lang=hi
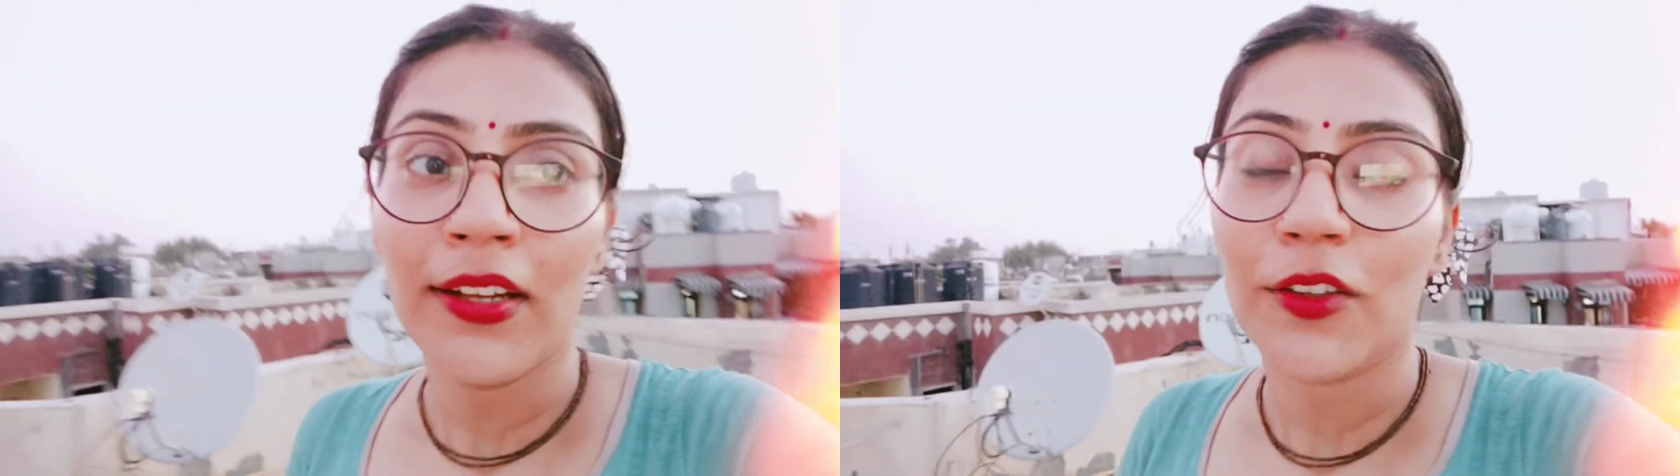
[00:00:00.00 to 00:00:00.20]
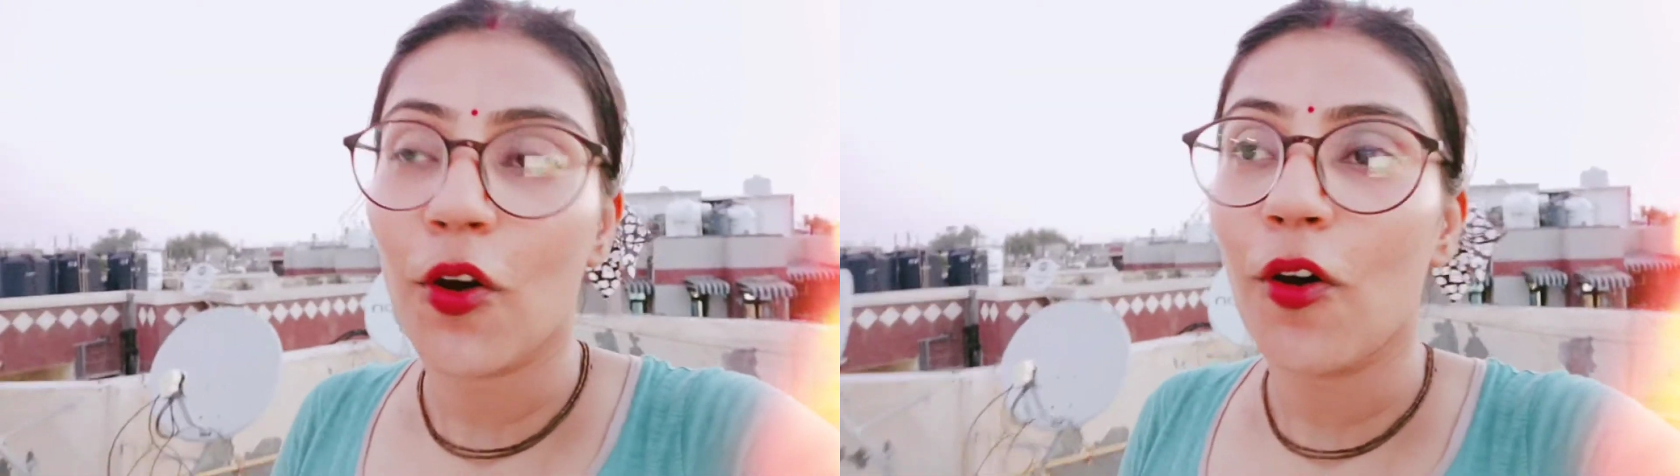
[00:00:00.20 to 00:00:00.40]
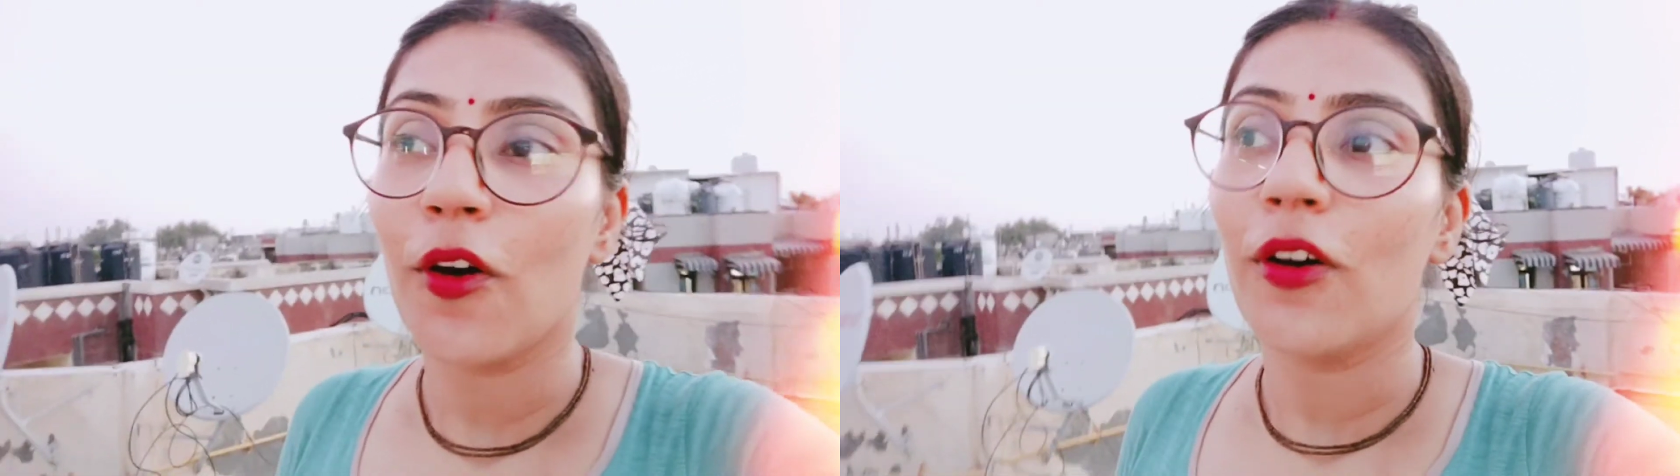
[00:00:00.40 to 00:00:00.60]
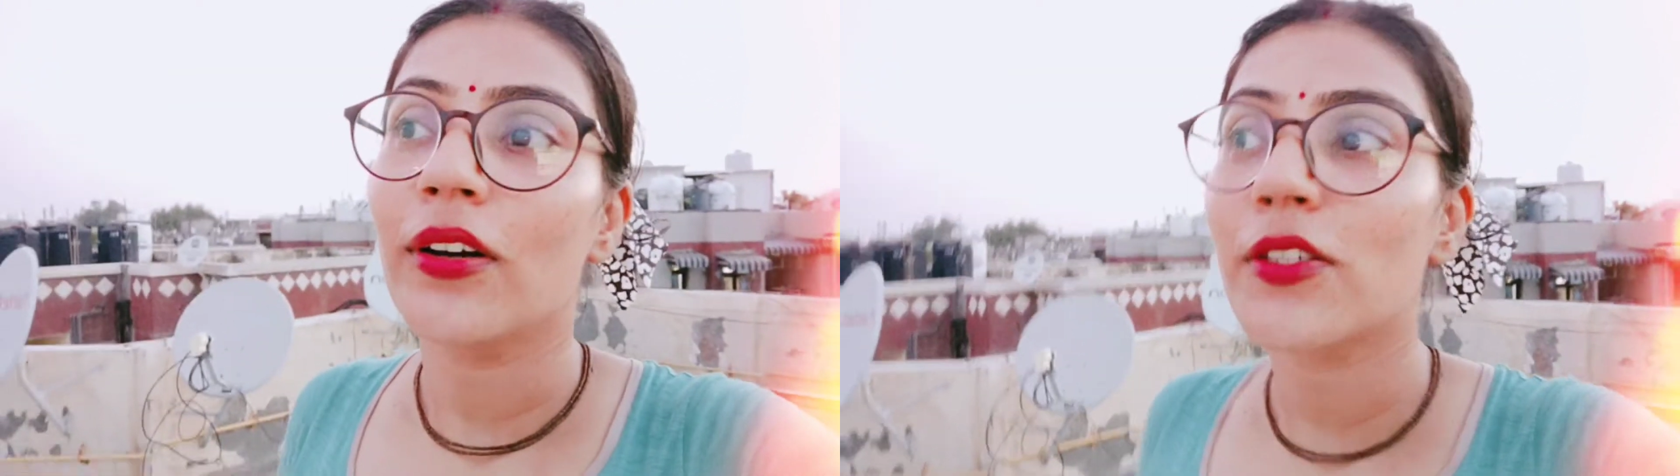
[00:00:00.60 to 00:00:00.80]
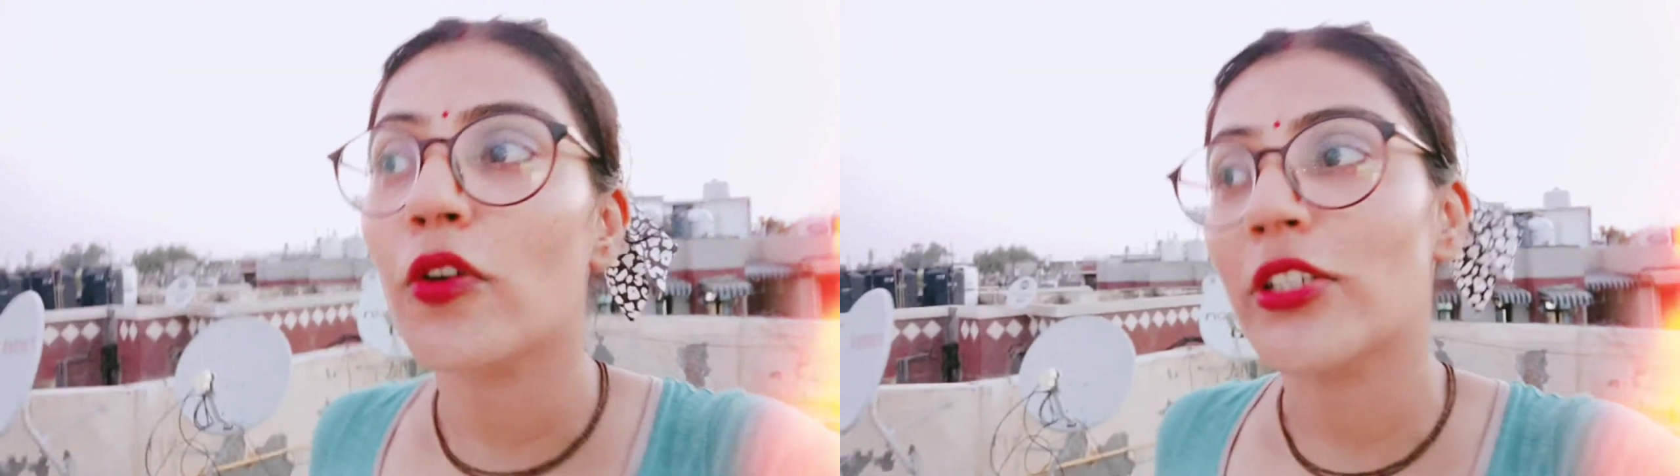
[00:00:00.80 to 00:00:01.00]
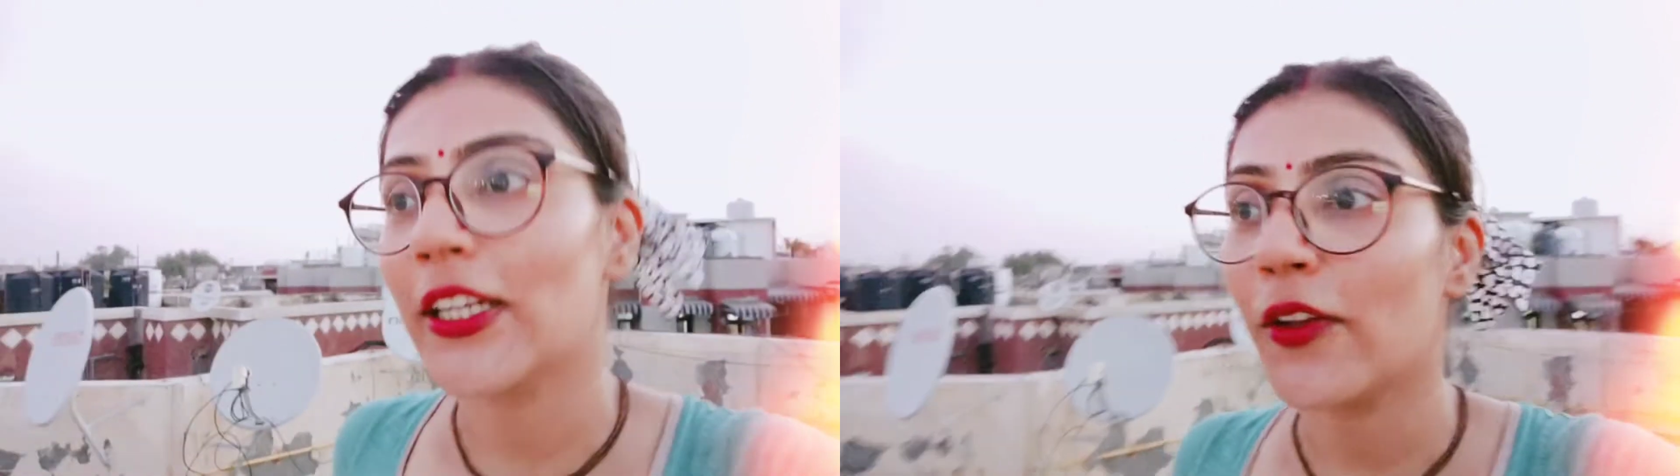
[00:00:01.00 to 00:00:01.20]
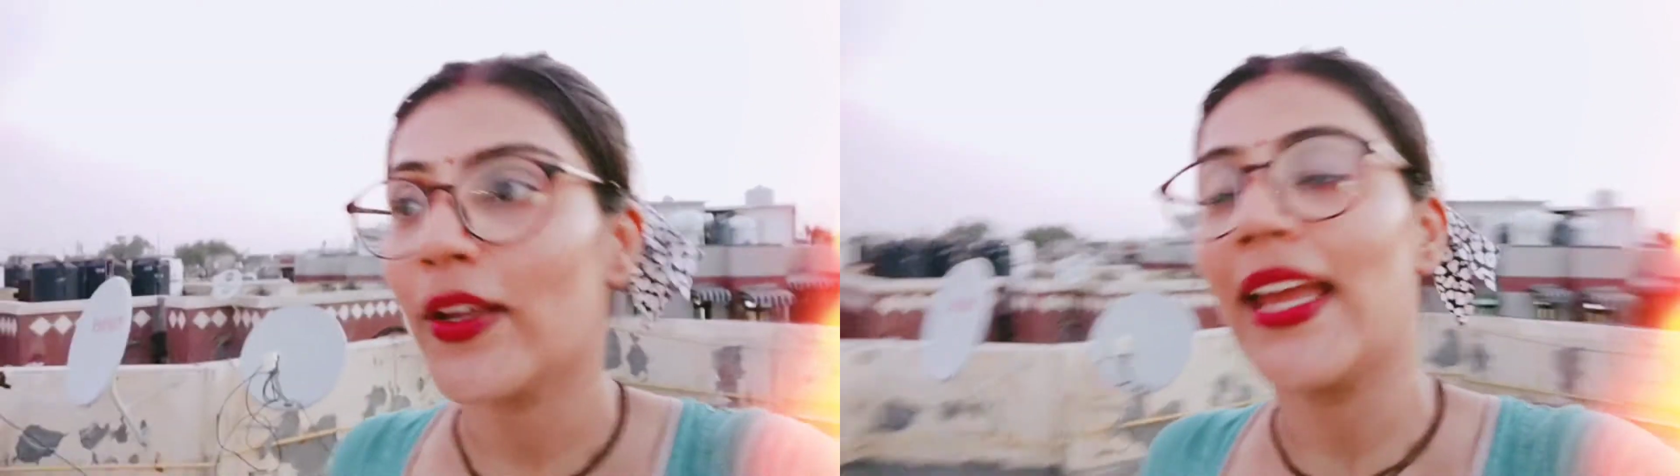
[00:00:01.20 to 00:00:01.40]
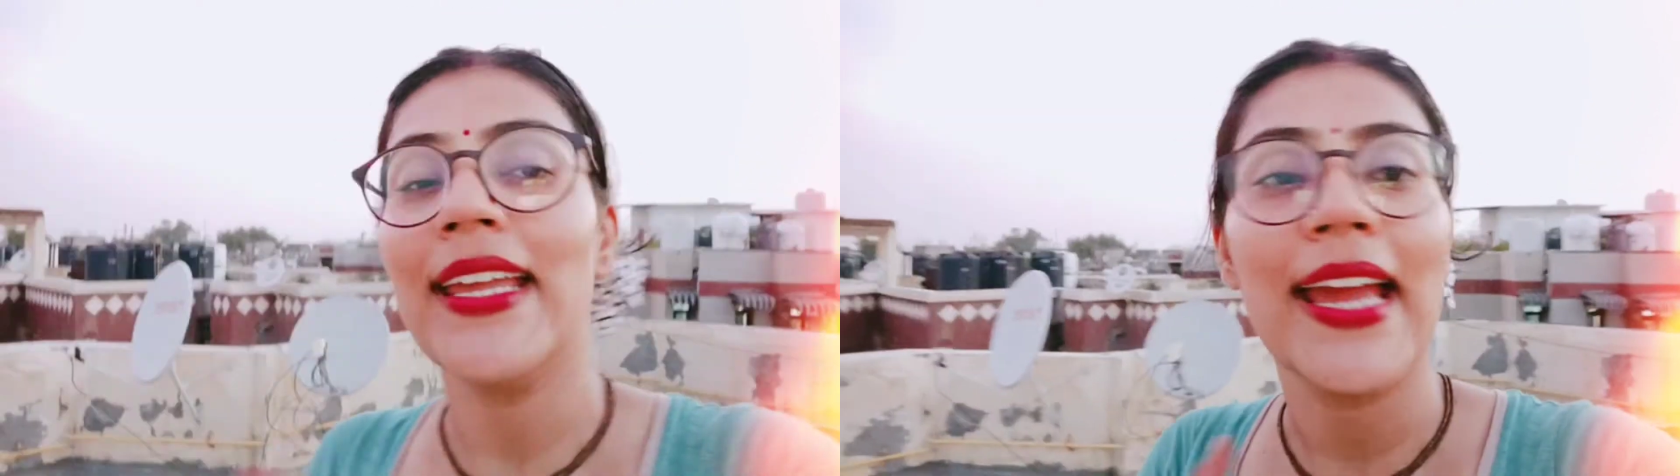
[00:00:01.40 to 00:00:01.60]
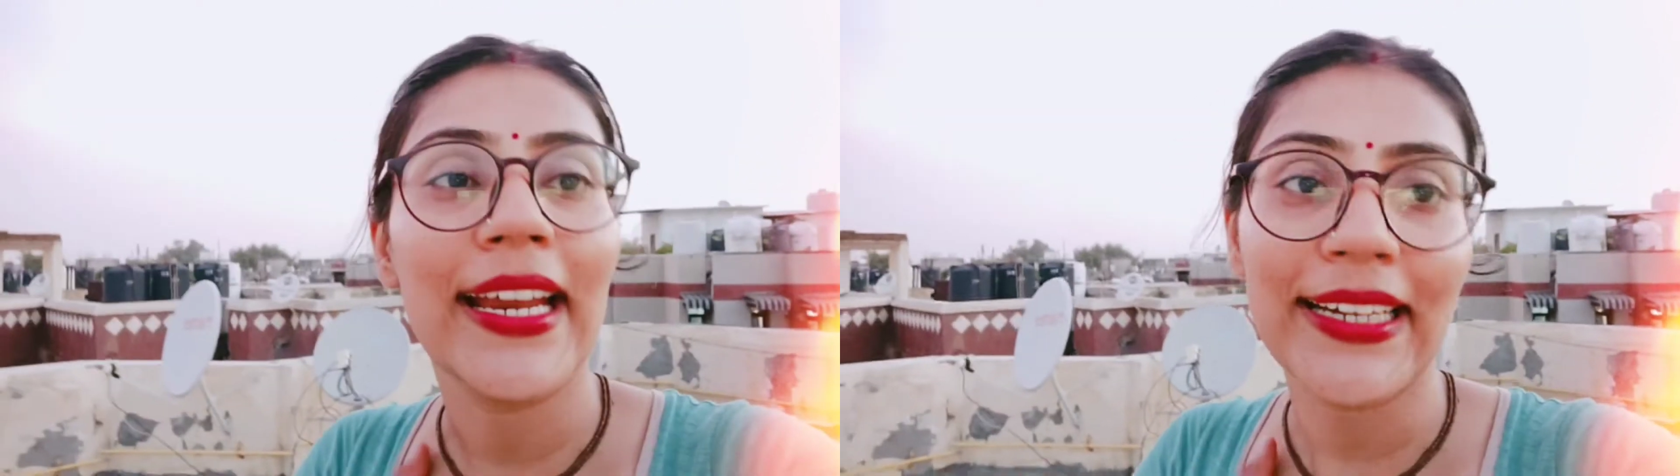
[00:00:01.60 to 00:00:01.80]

तो सोचा तो यही है कि